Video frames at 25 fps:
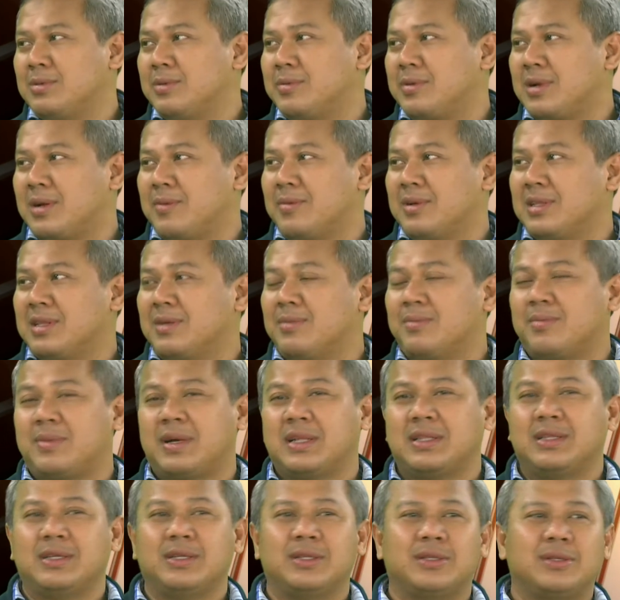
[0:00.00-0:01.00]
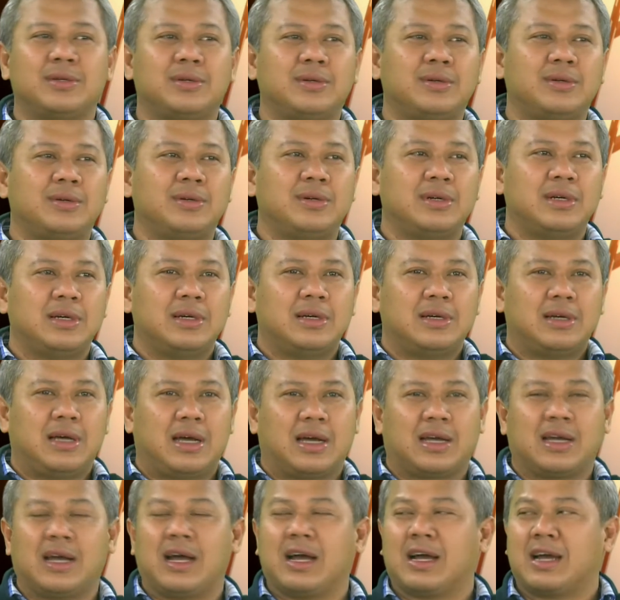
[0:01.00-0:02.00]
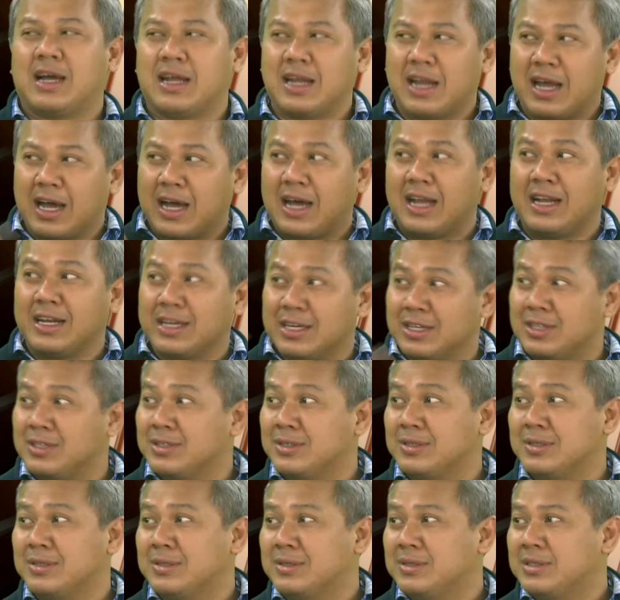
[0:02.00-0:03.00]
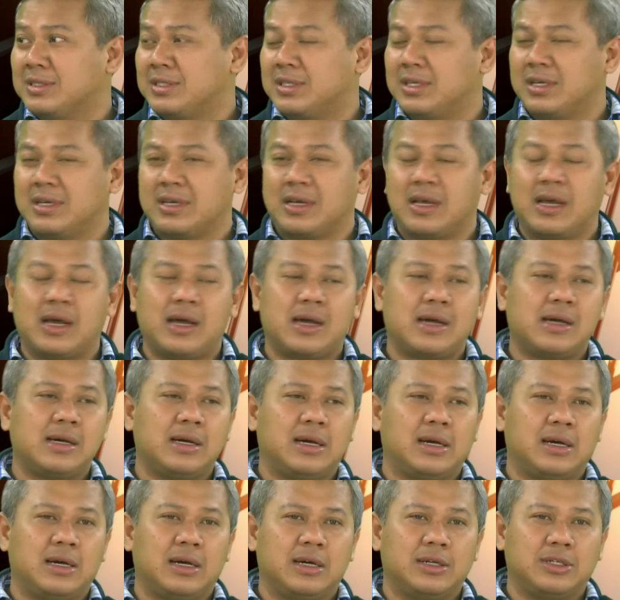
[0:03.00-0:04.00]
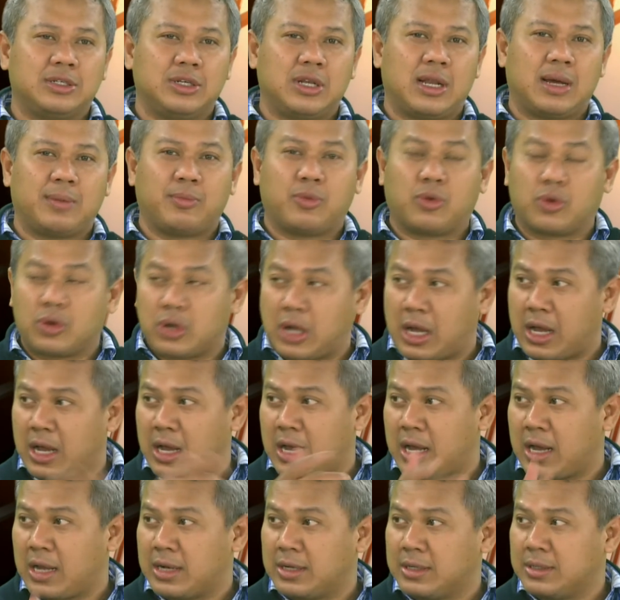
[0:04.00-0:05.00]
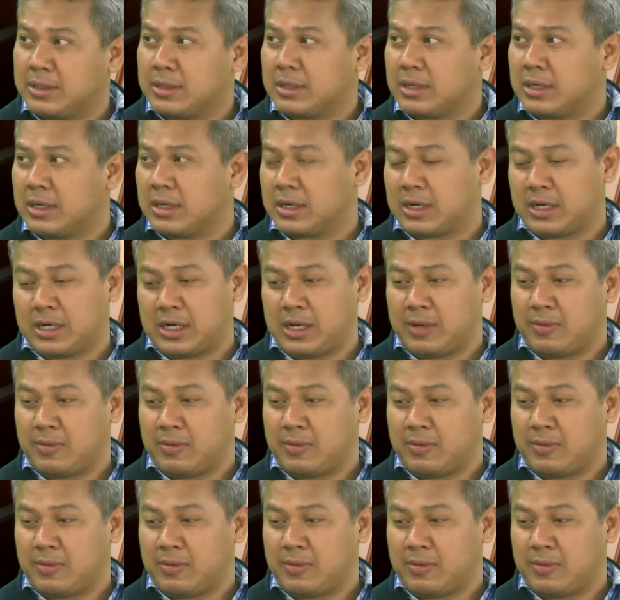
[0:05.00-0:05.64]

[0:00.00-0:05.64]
di beberapa tempat itu agak-agak nakal gitu hmm. sehingga uh, dilaporkan uh, ke